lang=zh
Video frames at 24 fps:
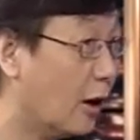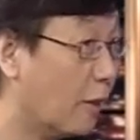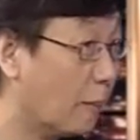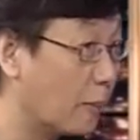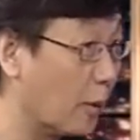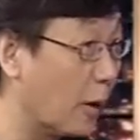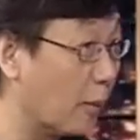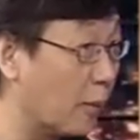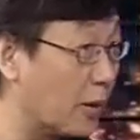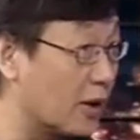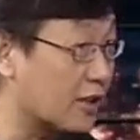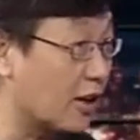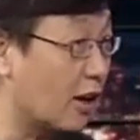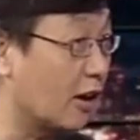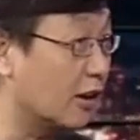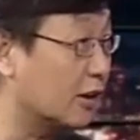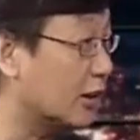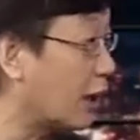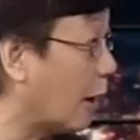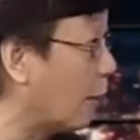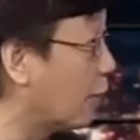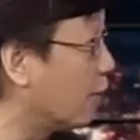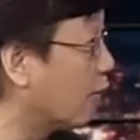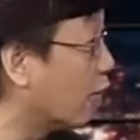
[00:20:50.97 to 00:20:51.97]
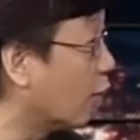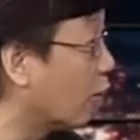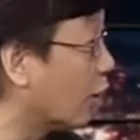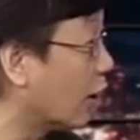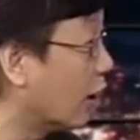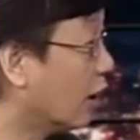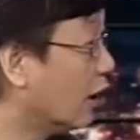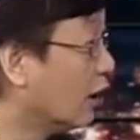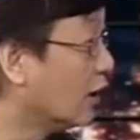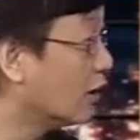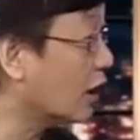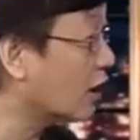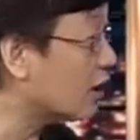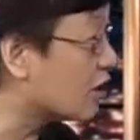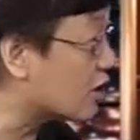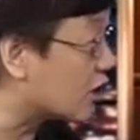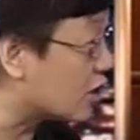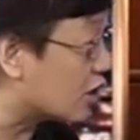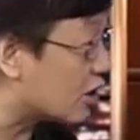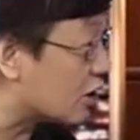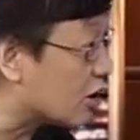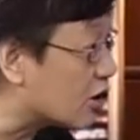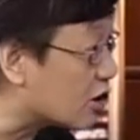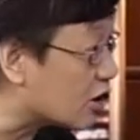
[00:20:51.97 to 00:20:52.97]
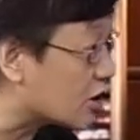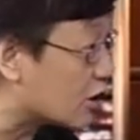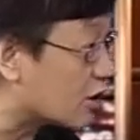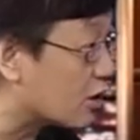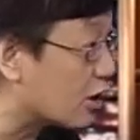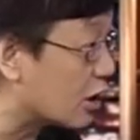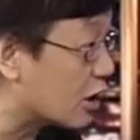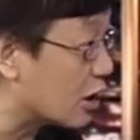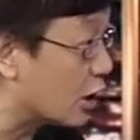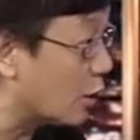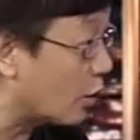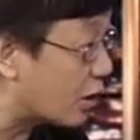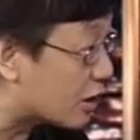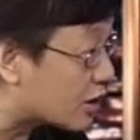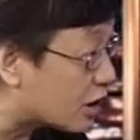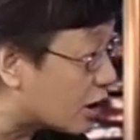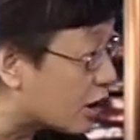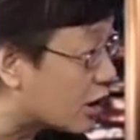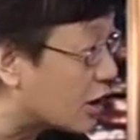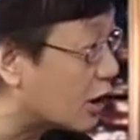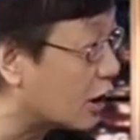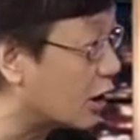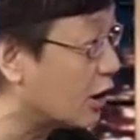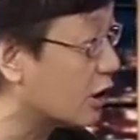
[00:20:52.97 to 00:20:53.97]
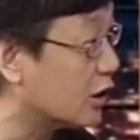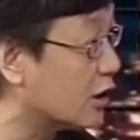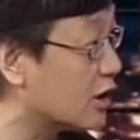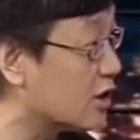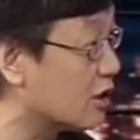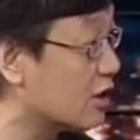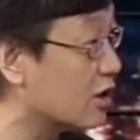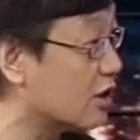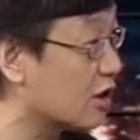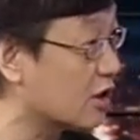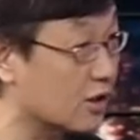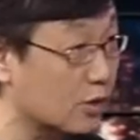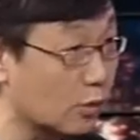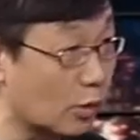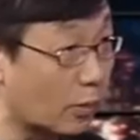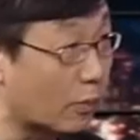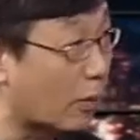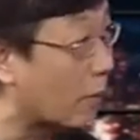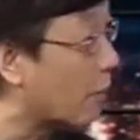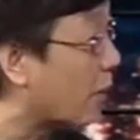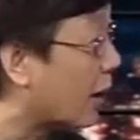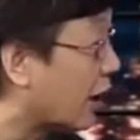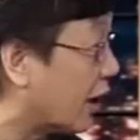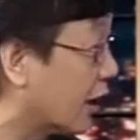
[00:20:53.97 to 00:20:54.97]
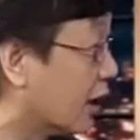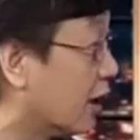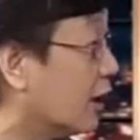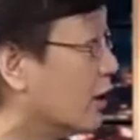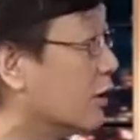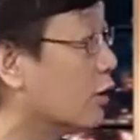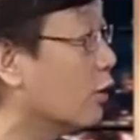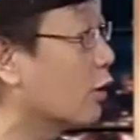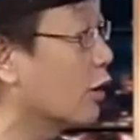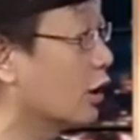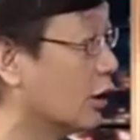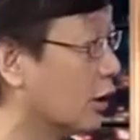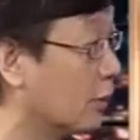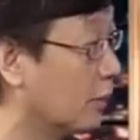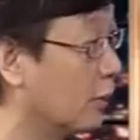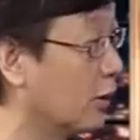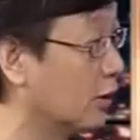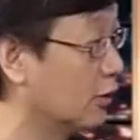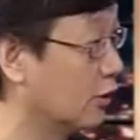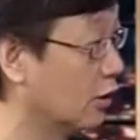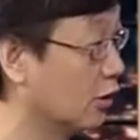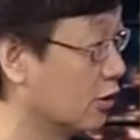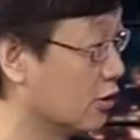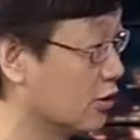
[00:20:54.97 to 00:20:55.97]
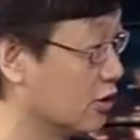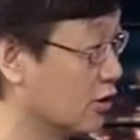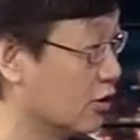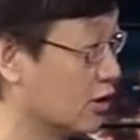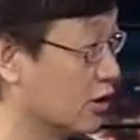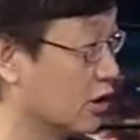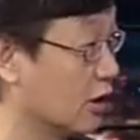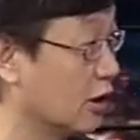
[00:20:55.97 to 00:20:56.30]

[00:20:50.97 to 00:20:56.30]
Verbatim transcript: 表面上还大部分为了，但是其实呢，因为这一个人的事情是我们每个人都可能碰到的事情。